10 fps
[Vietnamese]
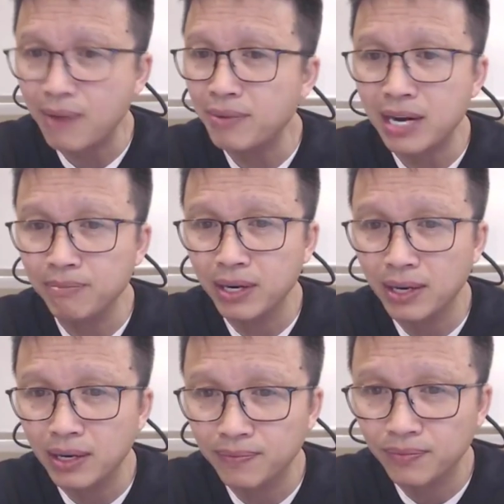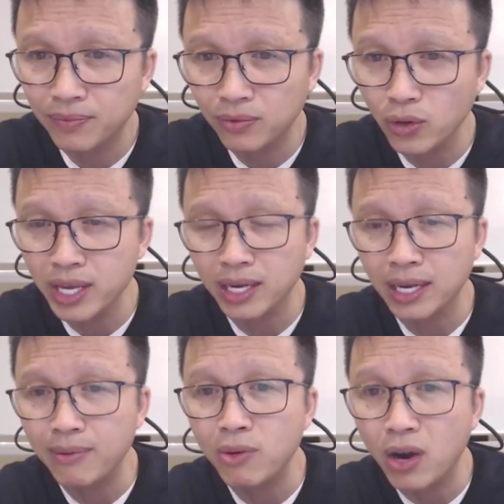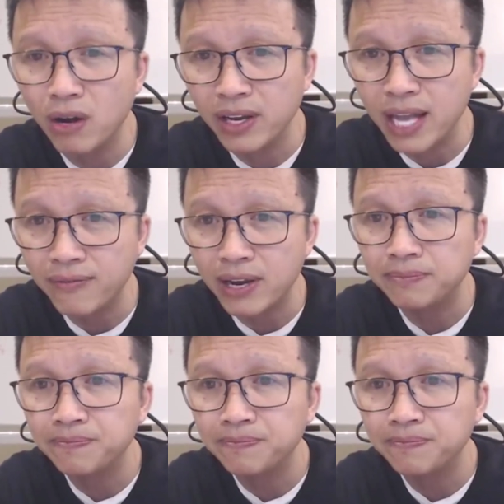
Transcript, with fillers: nó nằm bên đó. Tuy nhiên em không hỏi về giải pháp.